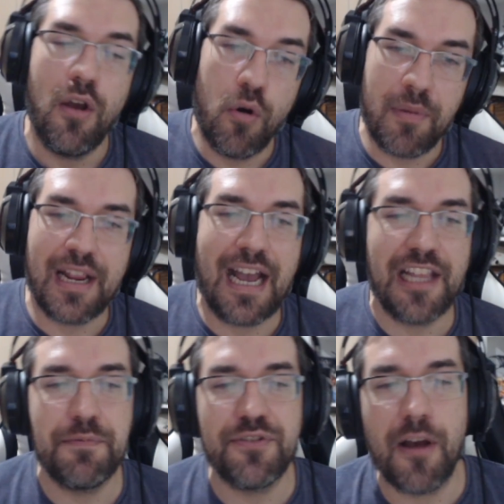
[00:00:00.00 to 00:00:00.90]
Obrigado
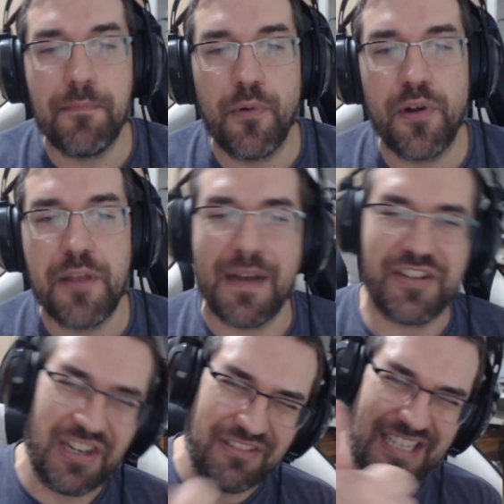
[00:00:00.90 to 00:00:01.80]
por seu apoio e
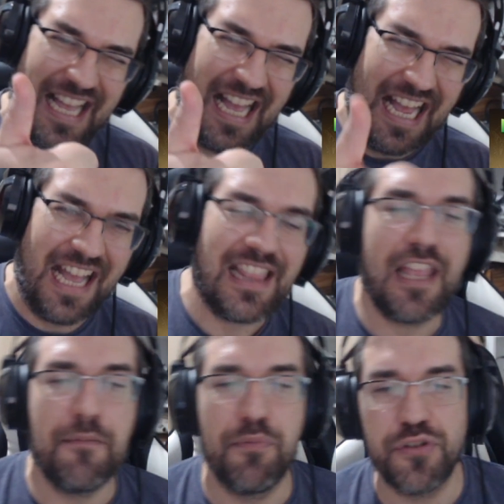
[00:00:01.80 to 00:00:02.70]
paixão de nada,
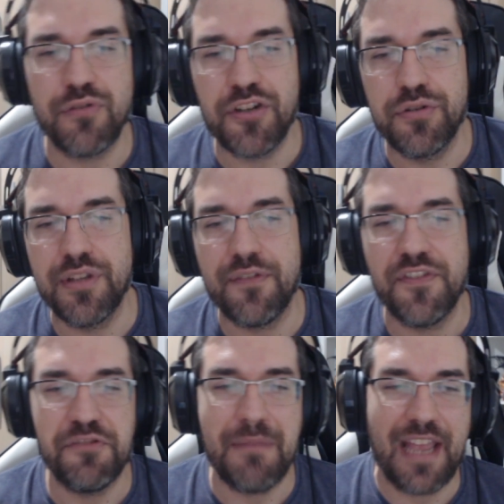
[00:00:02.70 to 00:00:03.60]
e por sua ajuda e
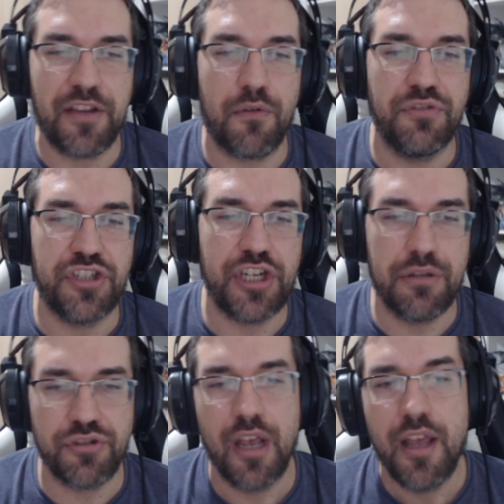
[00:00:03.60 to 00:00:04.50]
feedback
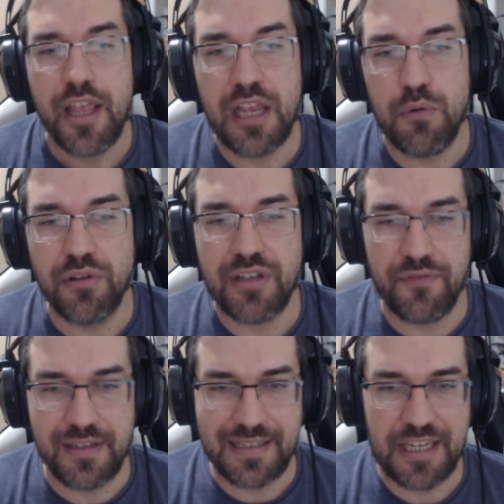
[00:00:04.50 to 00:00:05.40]
contínuos enquanto
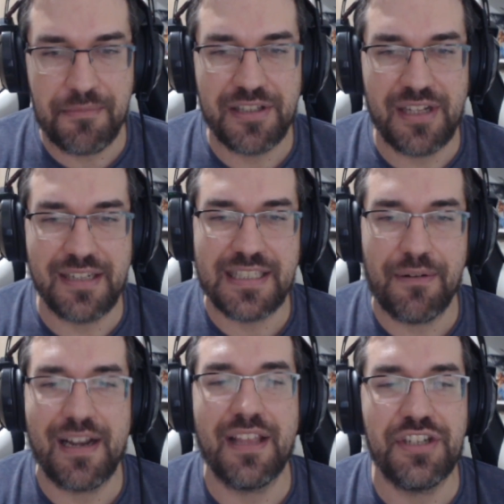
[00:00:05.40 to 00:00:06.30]
avançamos em direção
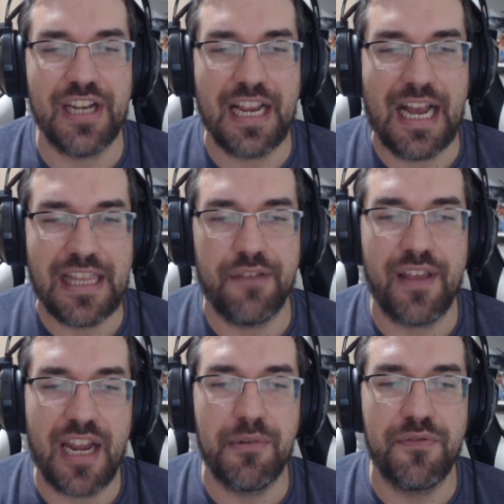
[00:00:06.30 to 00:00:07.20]
à linha de chegada.
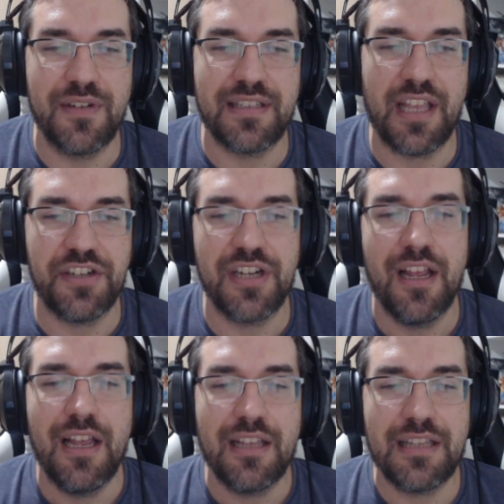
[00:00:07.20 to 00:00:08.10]
Veremos vocês
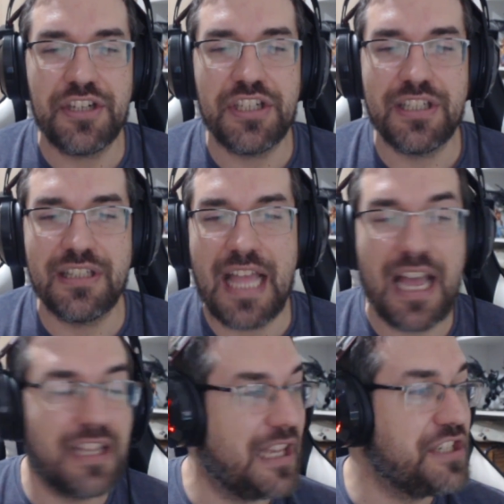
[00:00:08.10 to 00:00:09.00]
nas,
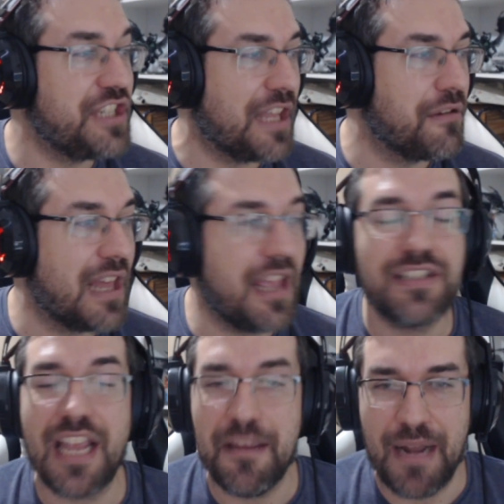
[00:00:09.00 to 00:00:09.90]
terra, nas
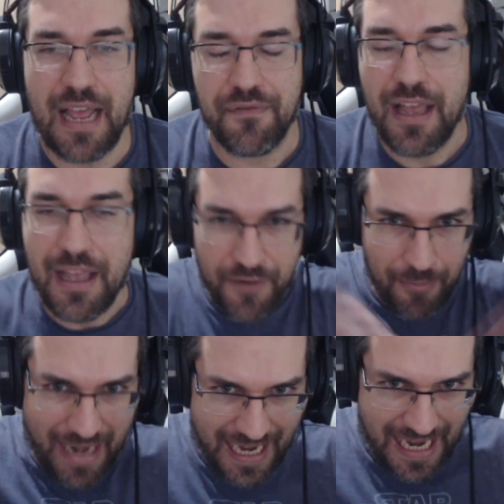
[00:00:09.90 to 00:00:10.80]
Shadowlands em breve.
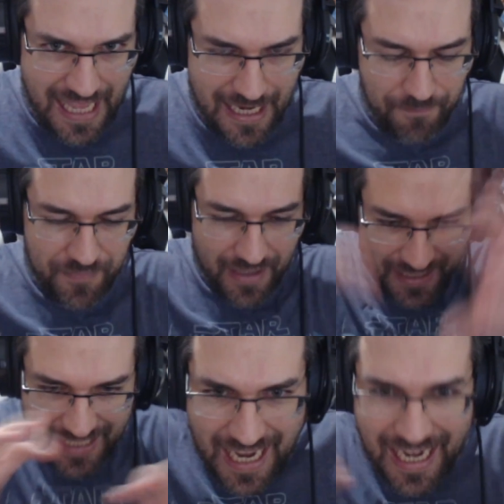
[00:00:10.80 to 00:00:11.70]
Vamos lá, galera.
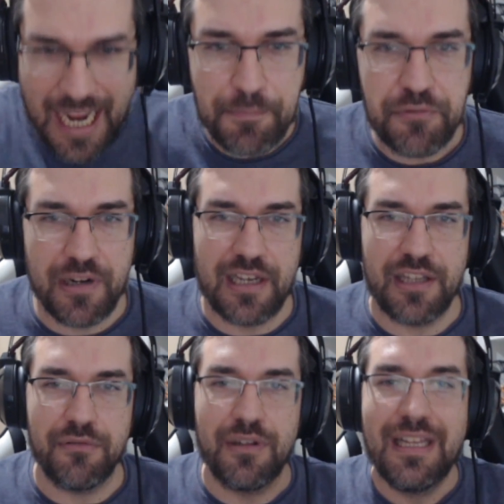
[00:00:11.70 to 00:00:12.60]
Recapitulando.